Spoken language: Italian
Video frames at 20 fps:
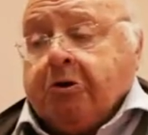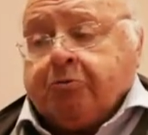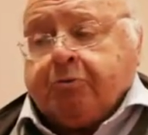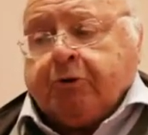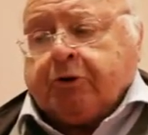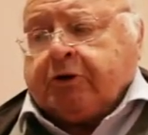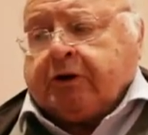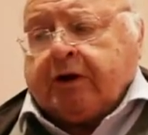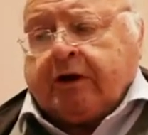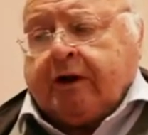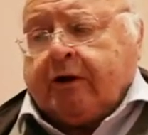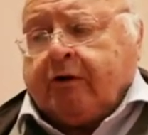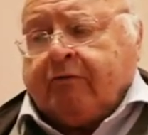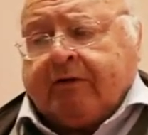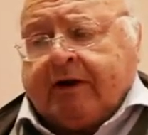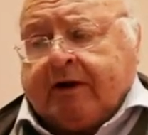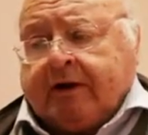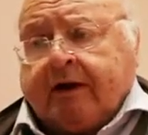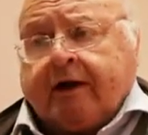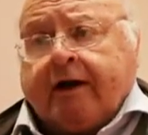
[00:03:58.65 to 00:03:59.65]
sport italiano è
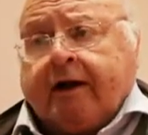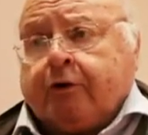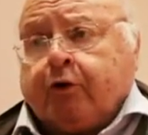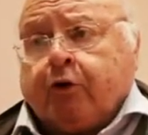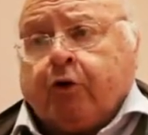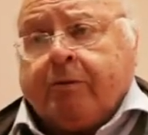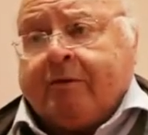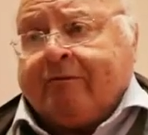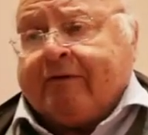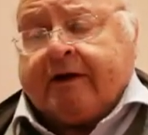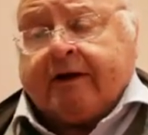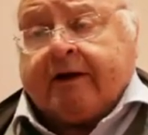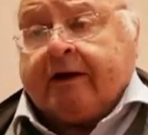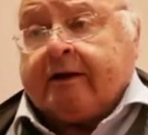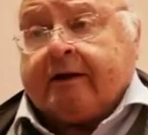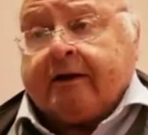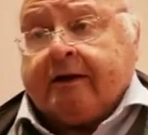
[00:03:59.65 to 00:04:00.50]
variegato come variegata